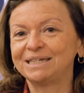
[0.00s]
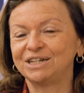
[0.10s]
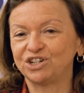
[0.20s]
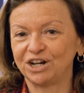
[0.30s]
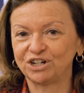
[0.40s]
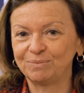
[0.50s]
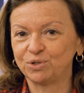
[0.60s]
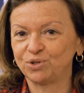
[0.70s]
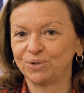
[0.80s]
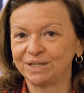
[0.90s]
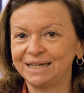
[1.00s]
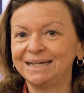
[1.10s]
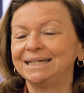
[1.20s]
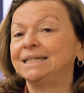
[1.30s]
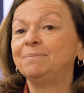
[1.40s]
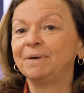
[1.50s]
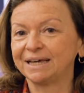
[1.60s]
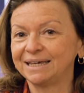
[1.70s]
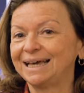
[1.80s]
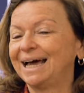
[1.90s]
ses charges émotionnelles et de
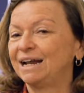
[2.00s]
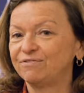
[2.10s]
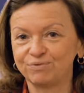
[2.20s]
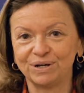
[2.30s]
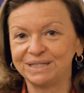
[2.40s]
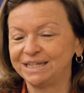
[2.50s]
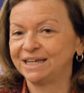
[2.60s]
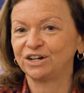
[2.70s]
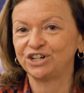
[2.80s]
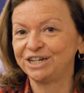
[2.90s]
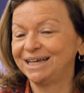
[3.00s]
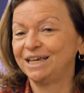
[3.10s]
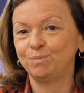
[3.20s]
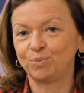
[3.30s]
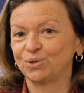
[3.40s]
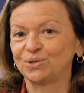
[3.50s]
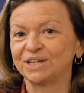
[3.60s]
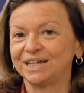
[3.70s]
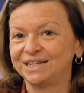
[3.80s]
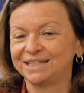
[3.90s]
libérer à la fois une énergie et une
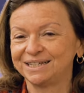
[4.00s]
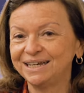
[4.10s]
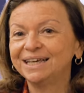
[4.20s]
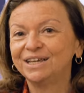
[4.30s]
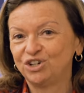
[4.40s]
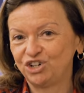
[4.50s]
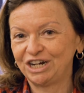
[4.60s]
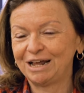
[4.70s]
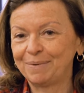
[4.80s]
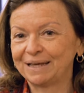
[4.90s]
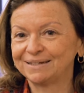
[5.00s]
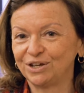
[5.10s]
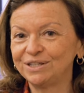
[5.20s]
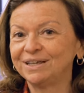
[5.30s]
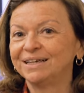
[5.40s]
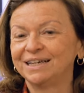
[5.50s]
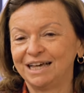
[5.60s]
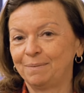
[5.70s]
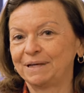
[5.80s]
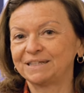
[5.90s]
potentialité chez la personne
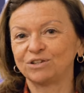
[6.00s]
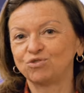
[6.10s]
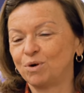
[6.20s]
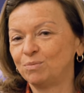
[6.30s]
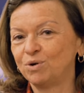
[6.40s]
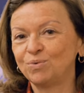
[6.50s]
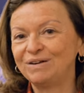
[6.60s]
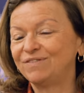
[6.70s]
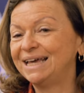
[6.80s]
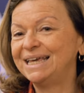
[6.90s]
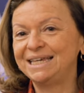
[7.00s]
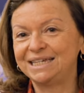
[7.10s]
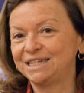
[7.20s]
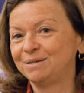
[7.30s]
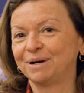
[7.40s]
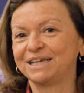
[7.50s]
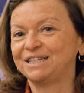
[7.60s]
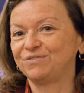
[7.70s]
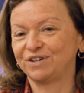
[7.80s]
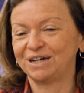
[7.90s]
à partir du moment où elle va équilibrer
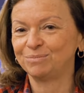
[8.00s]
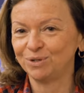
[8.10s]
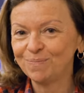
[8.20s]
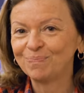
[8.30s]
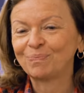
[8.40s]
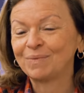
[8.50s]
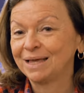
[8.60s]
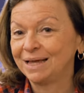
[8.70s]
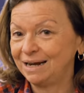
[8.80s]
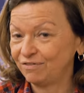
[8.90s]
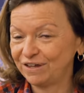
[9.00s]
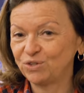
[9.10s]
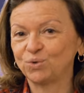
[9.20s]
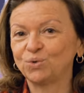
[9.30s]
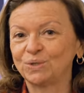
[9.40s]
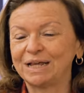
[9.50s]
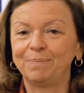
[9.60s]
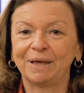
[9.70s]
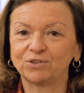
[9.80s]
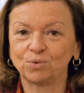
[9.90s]
différemment la façon dont elle
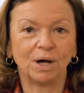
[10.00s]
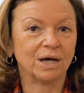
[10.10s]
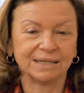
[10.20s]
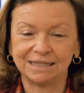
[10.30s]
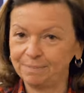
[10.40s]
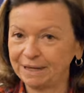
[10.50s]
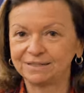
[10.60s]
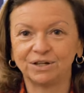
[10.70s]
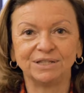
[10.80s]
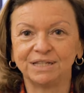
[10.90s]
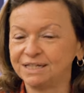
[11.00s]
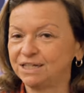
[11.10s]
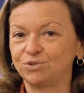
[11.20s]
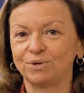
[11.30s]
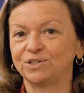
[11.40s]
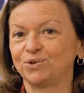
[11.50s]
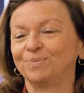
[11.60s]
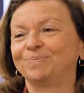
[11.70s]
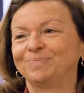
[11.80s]
perçoit des personnes, des situations.